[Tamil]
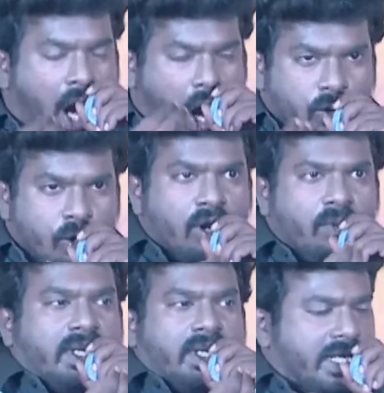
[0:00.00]
அவரோட
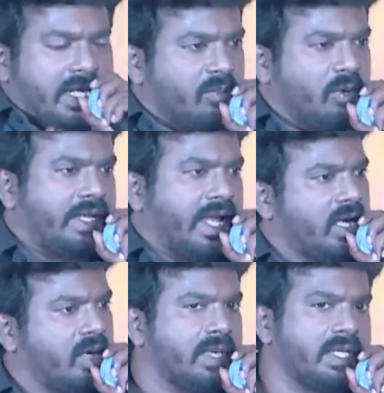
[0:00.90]
படத்தில் நம்ம ஒரு
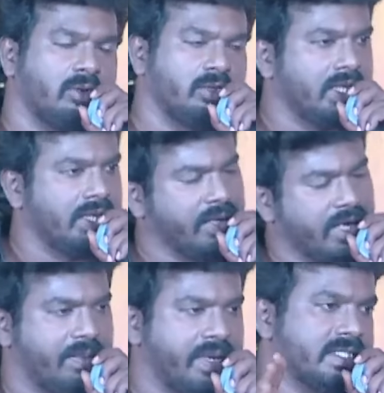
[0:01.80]
கேரக்டர் பண்ணதில் வந்து
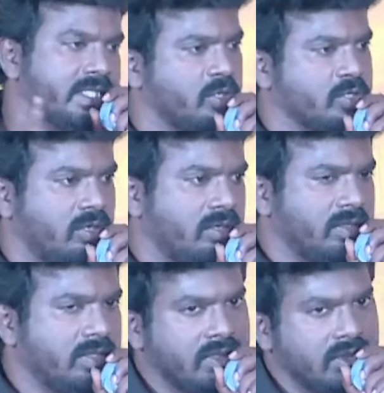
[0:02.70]
மிகப்பெரிய சந்தோஷம்
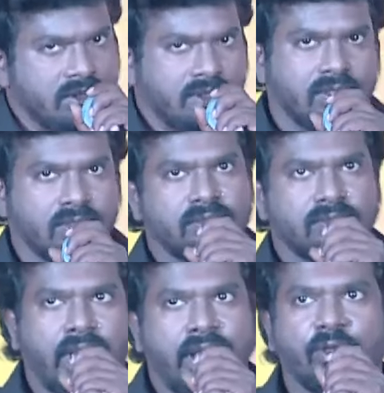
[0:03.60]

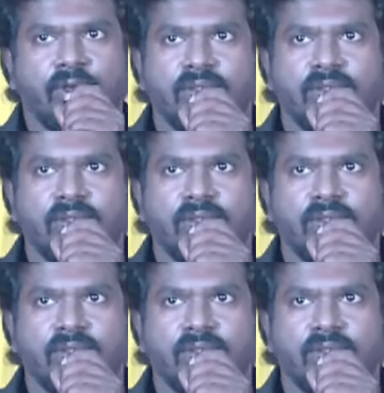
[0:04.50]
தேங்க்யூ